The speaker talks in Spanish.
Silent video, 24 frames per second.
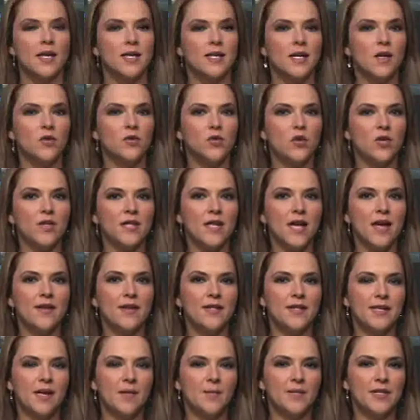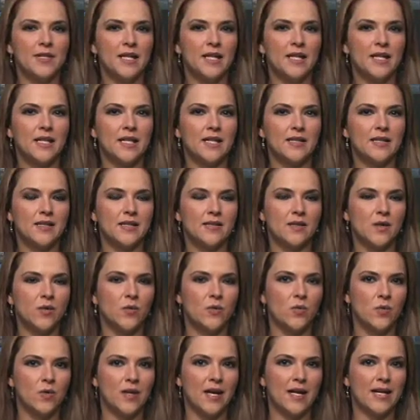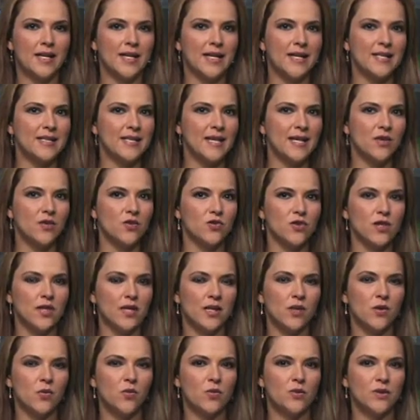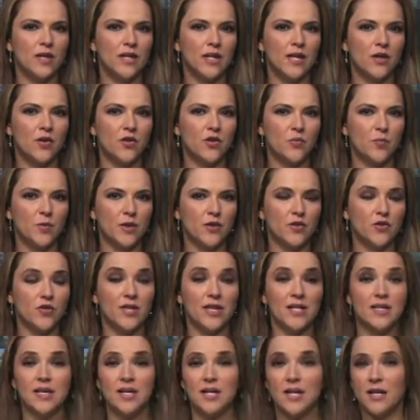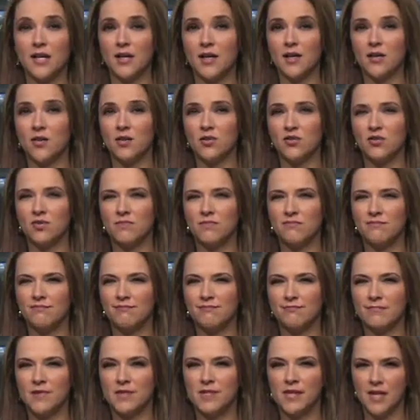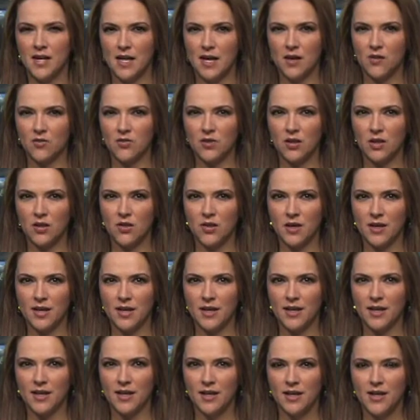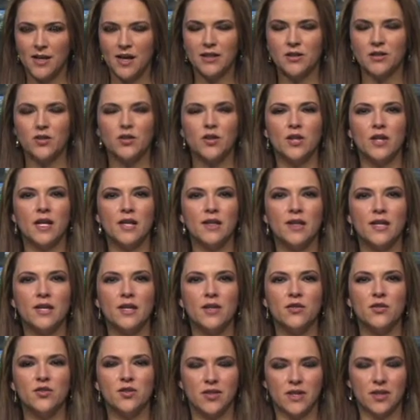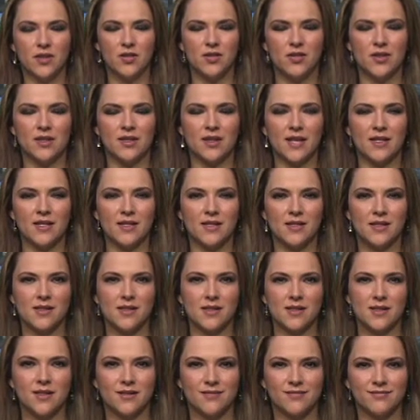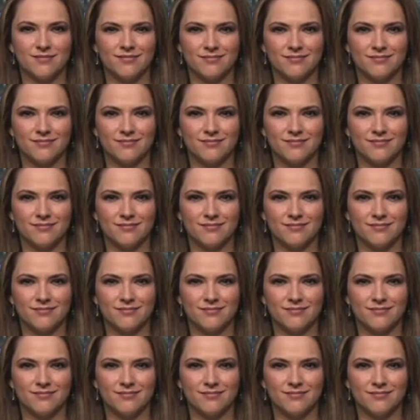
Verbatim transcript: y autoridades capitalinas aseguran que ya no se ejecutan a los perros callejeros. Mm, ¿Será? ¿Usted lo cree? Antonio Aranda nos tiene los detalles.